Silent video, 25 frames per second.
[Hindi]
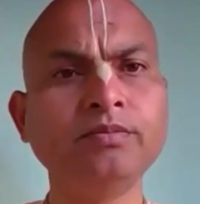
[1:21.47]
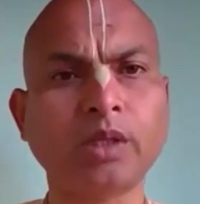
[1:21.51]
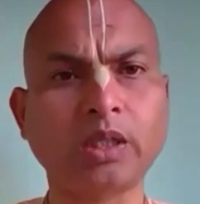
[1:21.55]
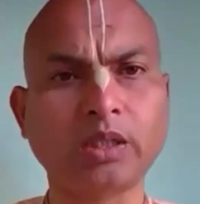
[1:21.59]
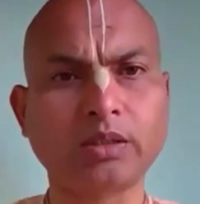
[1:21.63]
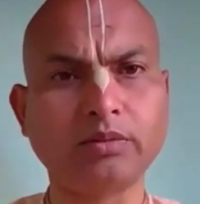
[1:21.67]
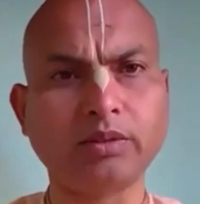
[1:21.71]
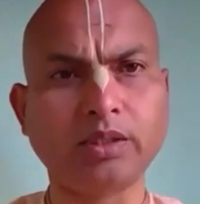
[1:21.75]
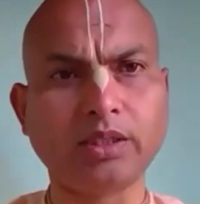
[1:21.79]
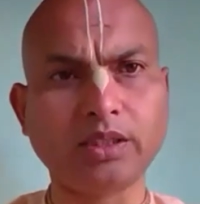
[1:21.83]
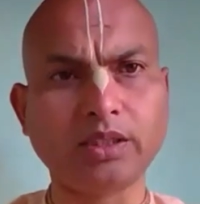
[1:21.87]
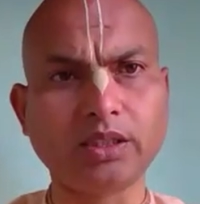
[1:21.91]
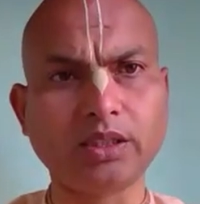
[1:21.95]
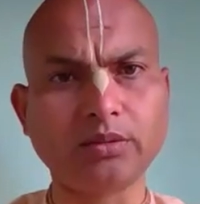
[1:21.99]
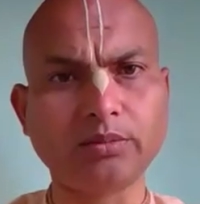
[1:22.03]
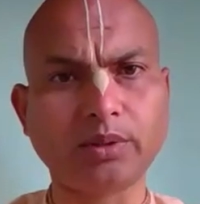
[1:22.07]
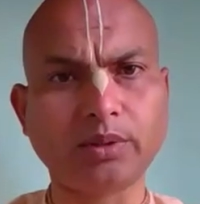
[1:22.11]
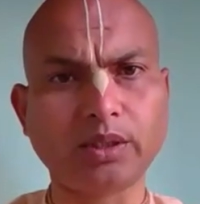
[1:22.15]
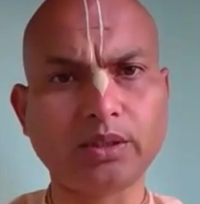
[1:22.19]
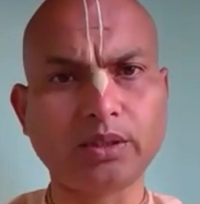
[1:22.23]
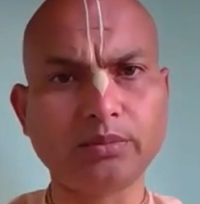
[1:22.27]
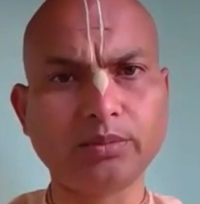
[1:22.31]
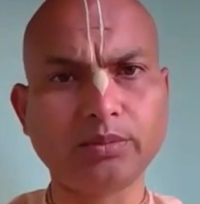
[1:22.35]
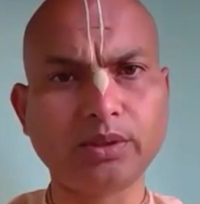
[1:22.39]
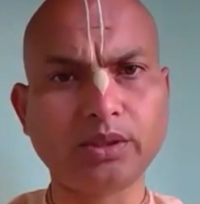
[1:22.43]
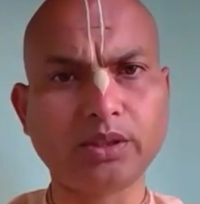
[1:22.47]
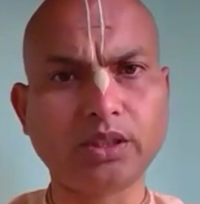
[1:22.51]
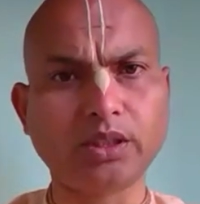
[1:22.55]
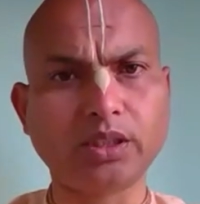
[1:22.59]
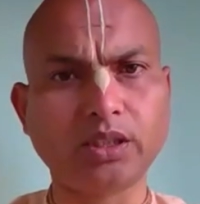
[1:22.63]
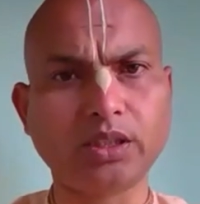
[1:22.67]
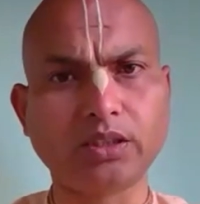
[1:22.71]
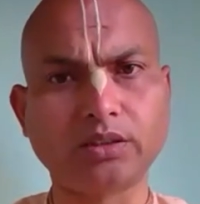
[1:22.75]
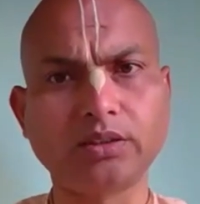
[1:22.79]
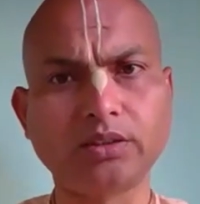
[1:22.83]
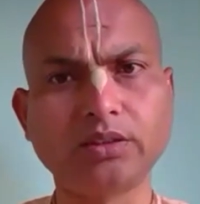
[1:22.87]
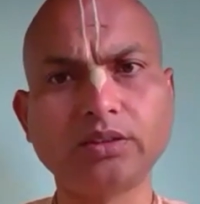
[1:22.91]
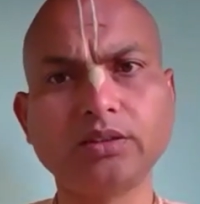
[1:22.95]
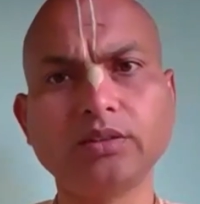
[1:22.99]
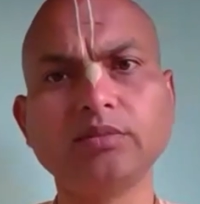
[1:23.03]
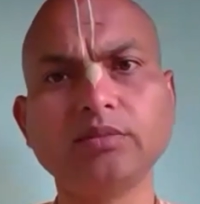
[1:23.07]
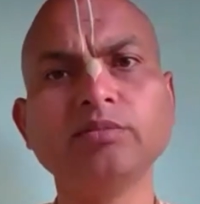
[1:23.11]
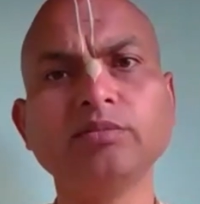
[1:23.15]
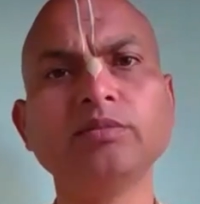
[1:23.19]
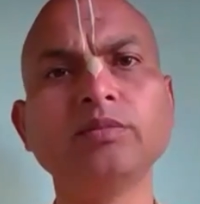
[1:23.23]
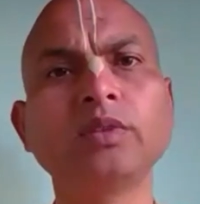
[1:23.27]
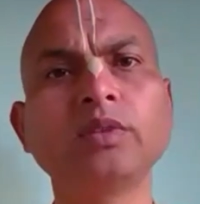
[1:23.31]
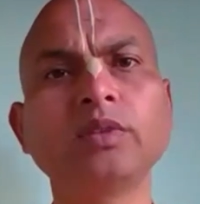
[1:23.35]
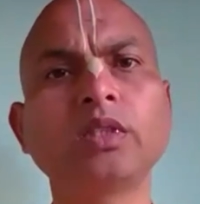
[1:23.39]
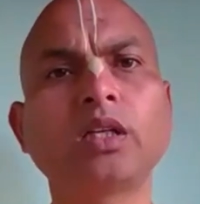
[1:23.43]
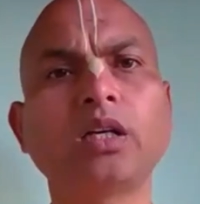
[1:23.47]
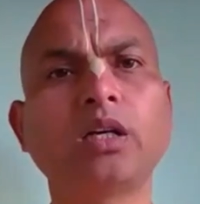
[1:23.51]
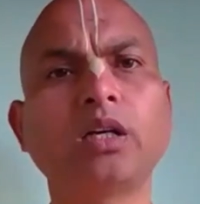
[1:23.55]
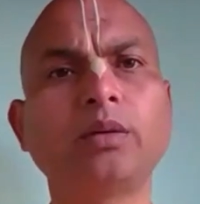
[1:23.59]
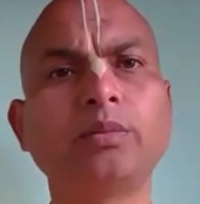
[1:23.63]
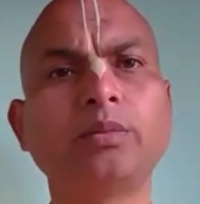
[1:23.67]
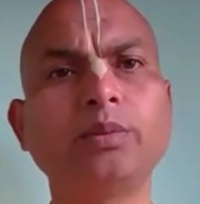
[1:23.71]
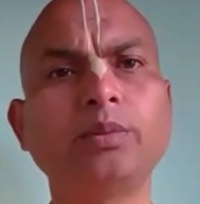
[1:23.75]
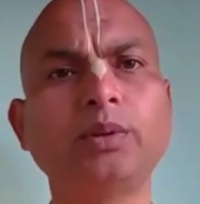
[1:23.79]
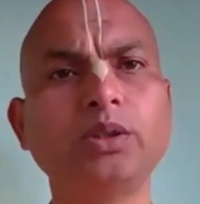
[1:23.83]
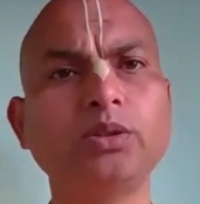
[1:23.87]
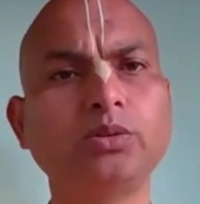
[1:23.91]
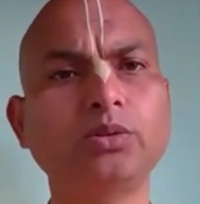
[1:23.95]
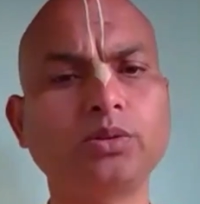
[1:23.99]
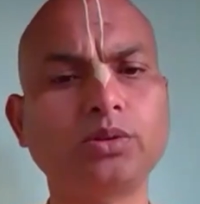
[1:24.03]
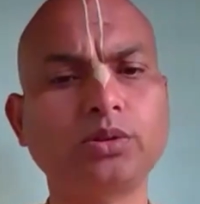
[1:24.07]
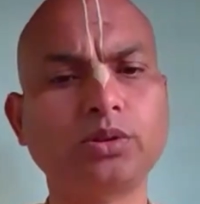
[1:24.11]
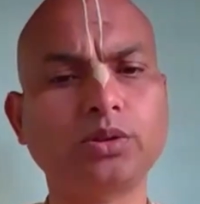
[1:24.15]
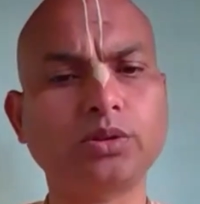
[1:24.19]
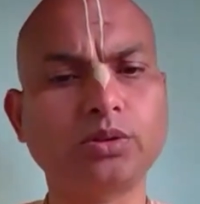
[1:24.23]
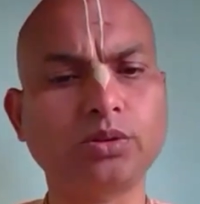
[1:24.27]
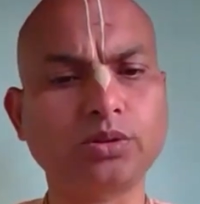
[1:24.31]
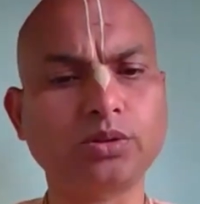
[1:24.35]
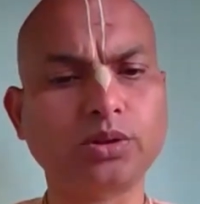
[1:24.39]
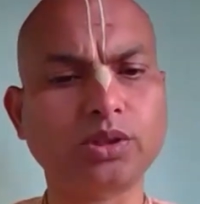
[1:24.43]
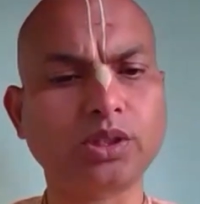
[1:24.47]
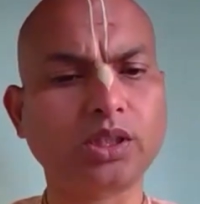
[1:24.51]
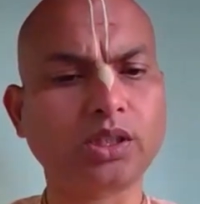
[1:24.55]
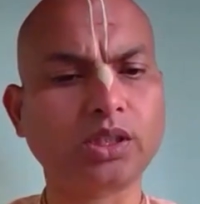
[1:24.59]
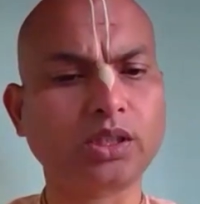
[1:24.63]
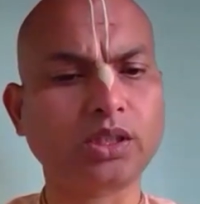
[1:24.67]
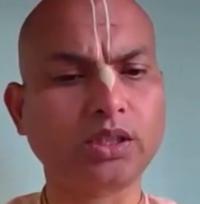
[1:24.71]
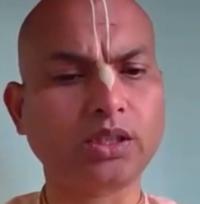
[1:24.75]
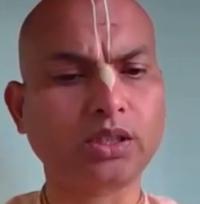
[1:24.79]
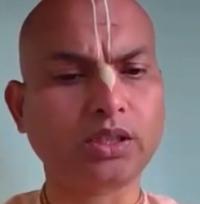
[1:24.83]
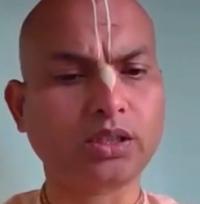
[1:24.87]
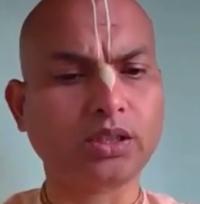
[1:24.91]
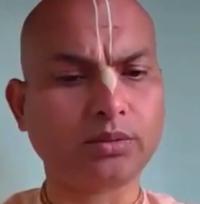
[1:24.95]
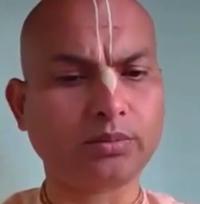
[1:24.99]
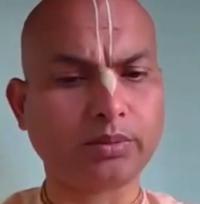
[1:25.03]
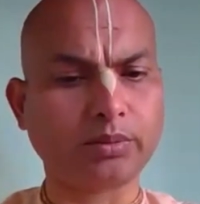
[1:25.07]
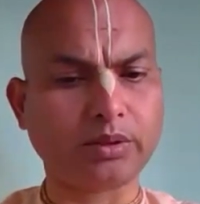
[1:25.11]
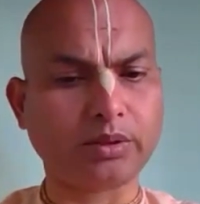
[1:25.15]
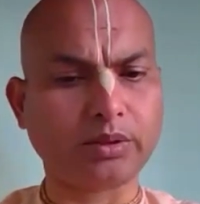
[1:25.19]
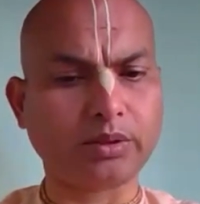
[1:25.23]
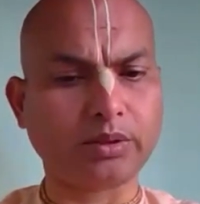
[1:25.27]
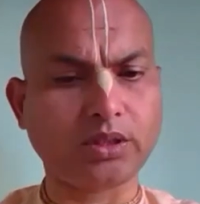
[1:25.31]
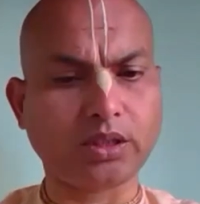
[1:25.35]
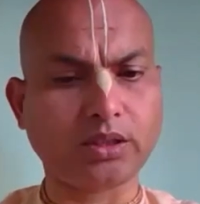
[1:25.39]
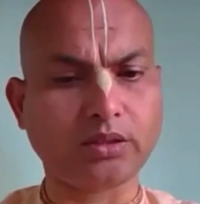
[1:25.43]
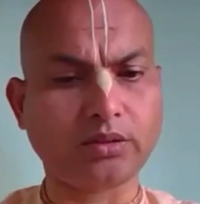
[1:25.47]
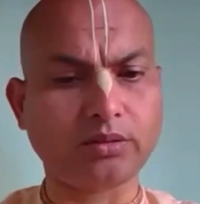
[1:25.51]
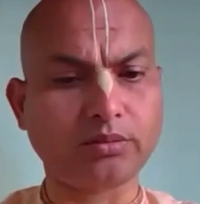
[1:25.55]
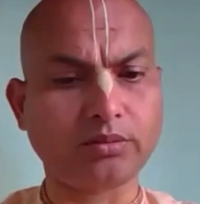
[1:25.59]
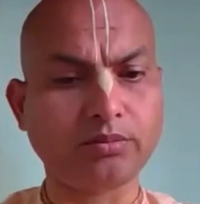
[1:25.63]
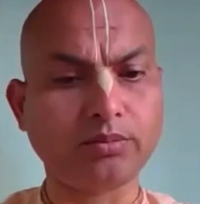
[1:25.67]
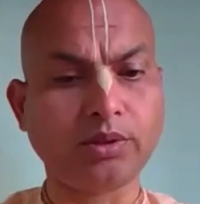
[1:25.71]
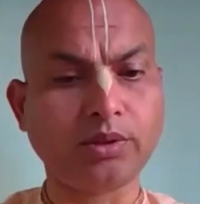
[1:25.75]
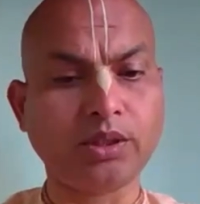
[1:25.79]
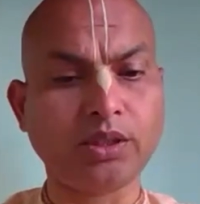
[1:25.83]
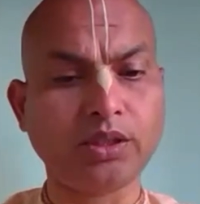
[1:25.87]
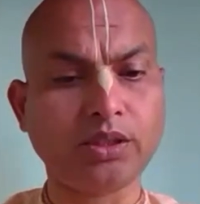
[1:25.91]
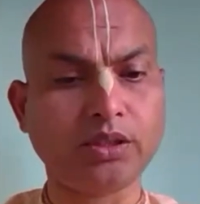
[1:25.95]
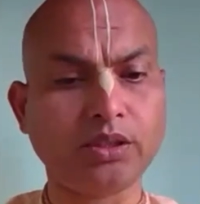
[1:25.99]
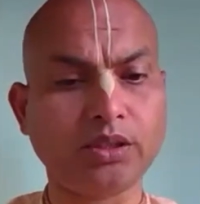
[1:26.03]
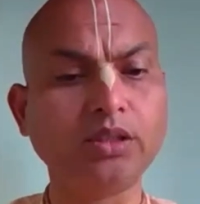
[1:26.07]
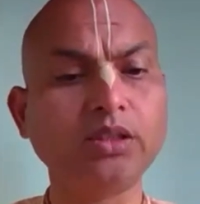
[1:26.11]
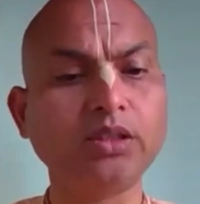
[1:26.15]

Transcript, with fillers: भगवान के बारे में इतना अपनी ओर से घोषणा करने के पश्चात भी